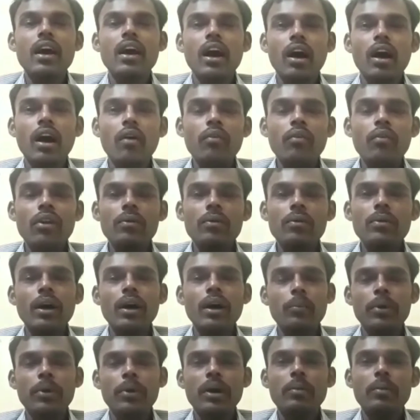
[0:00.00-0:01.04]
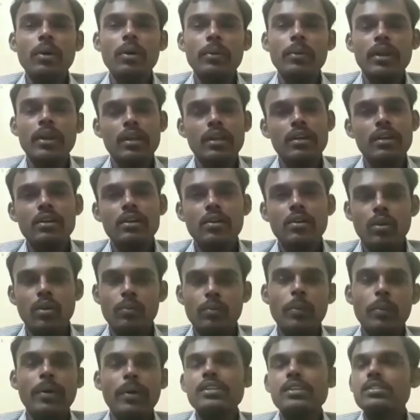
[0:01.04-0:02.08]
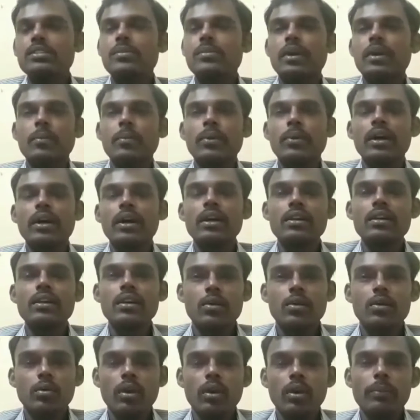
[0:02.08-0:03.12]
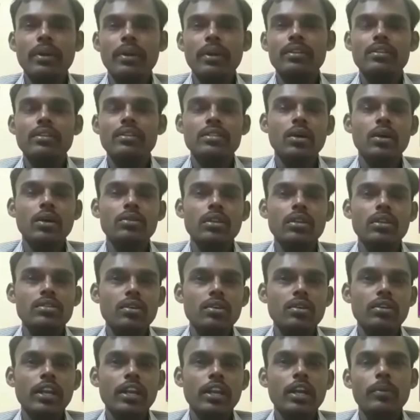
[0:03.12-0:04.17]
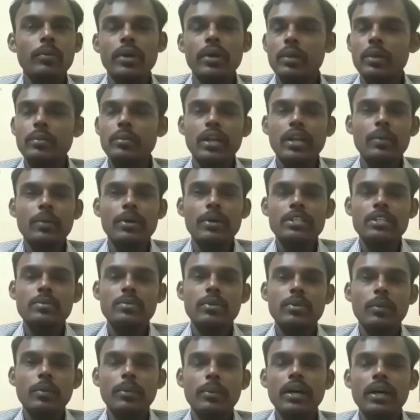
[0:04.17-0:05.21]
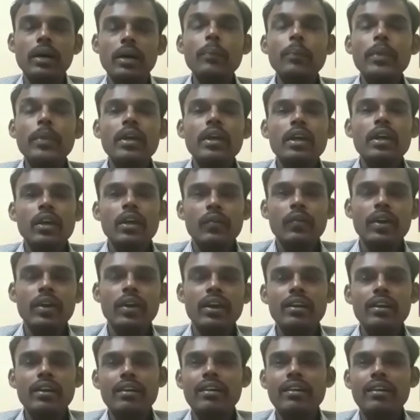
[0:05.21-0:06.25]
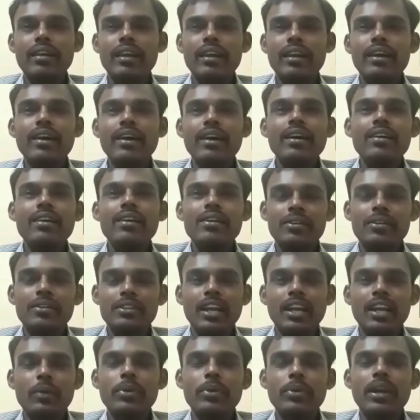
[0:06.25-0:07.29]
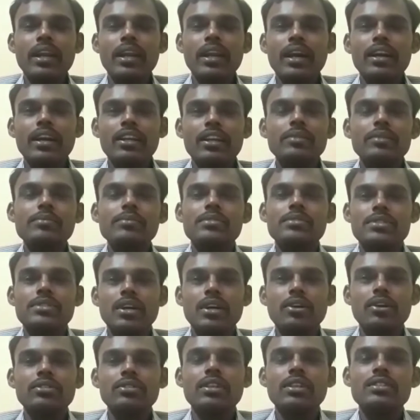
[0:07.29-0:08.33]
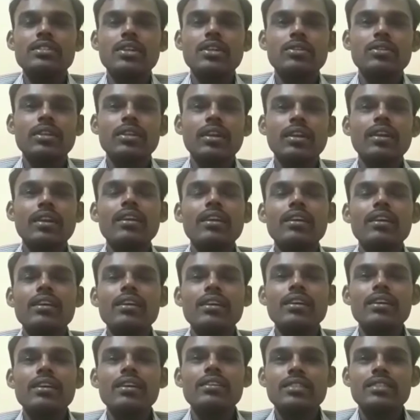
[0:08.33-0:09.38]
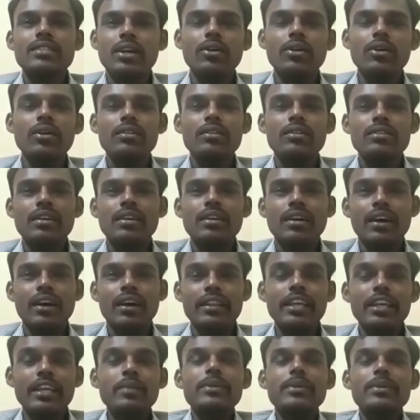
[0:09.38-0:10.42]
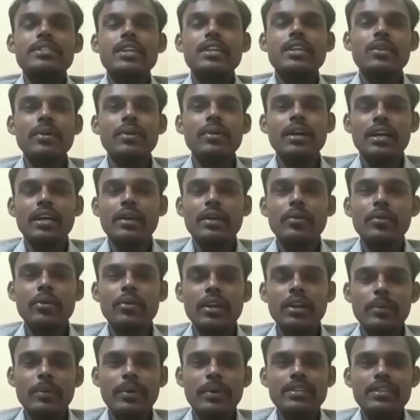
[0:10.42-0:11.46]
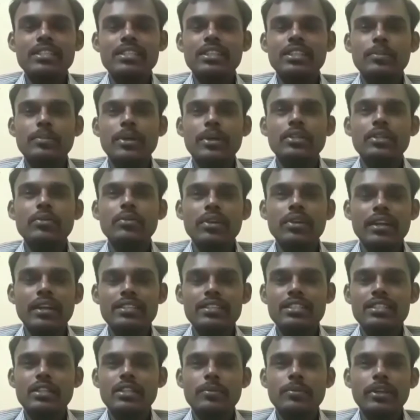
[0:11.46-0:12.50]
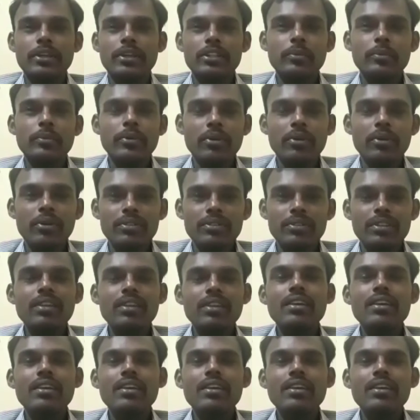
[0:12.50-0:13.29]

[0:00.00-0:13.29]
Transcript: அவ்வளவு அப்பா அம்மா மேலே ரொம்ப பாசமாக இருப்பாங்க கூட பிறந்த சகோதர சகோதரிகள் மேலேயும் நல்ல பாசமாக இருப்பாங்க இவர்களுக்கு நிறையா வந்து நண்பர்களை காட்டிலும் சகோதர சகோதரர்கள் சகோ அதிகமாக சேருவாங்க இவங்களுடைய பாசத்தை பார்த்து இவங்க நேசத்தை பார்த்து இவங்களுக்கு வந்து